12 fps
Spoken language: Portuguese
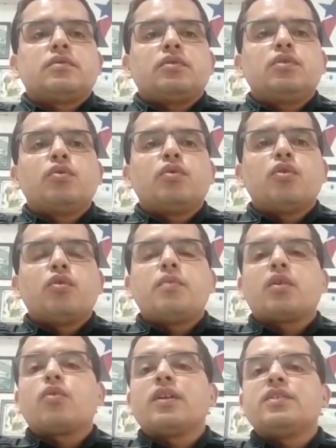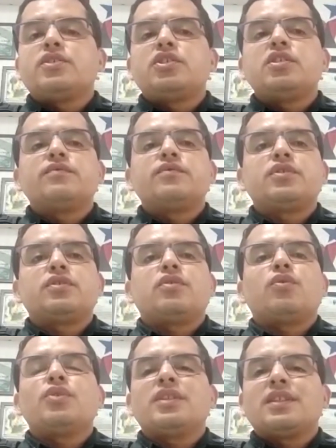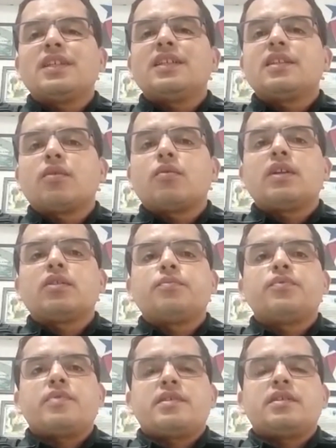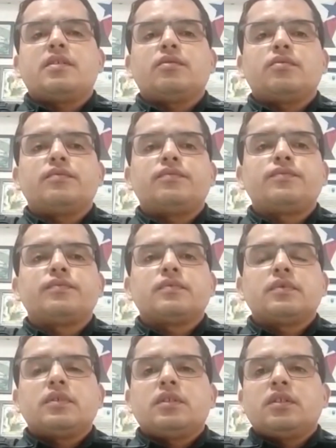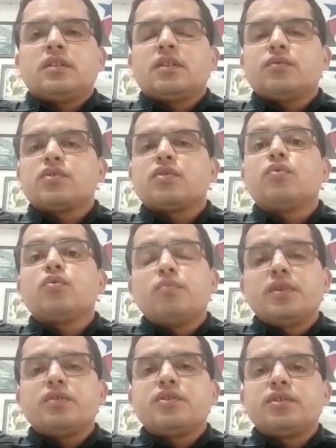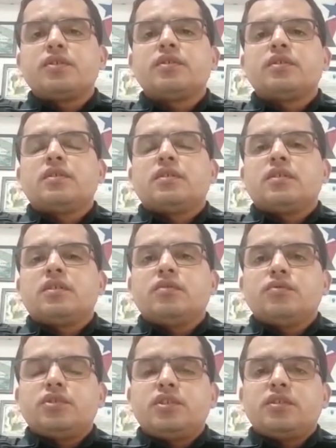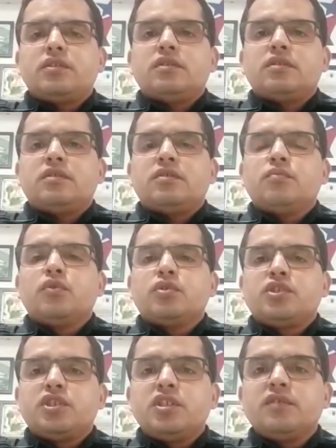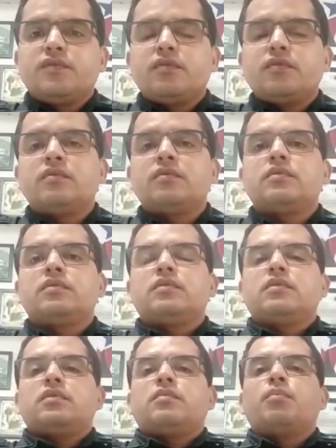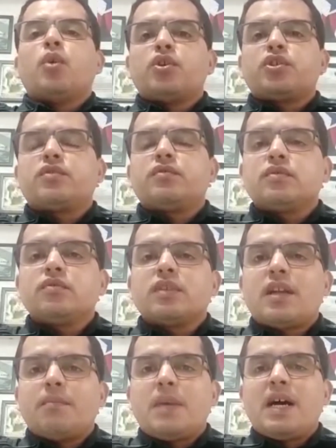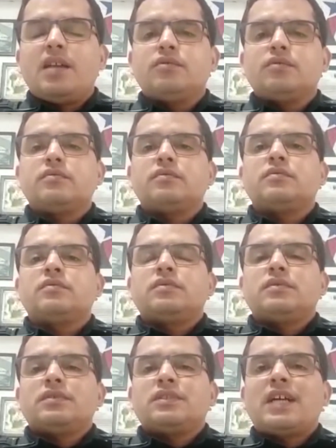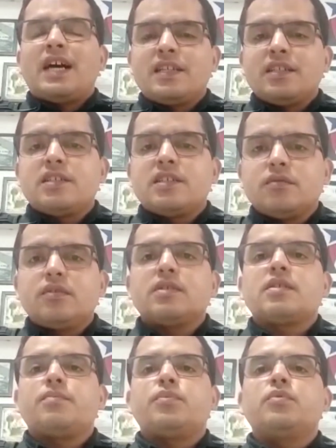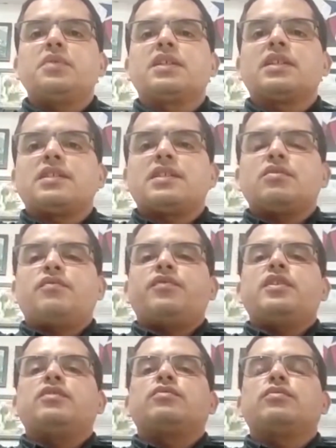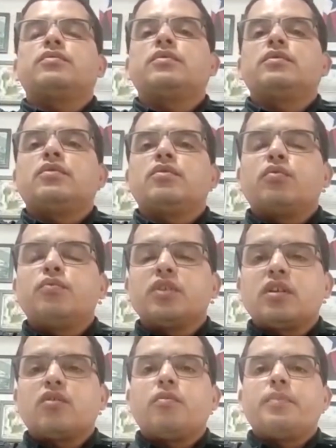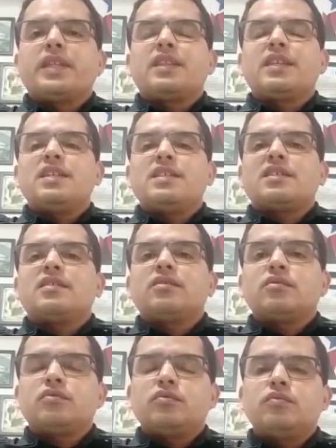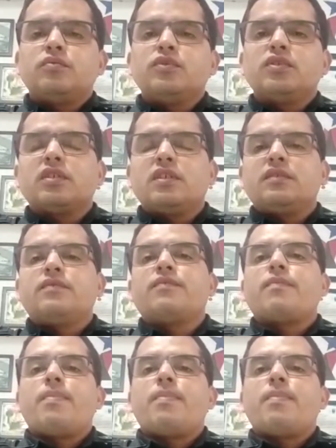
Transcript: E o roubo a coletivos, 84%. Então são números que nos motivam, mostram que o trabalho da área de segurança pública está sendo feito com muita competência, com muita,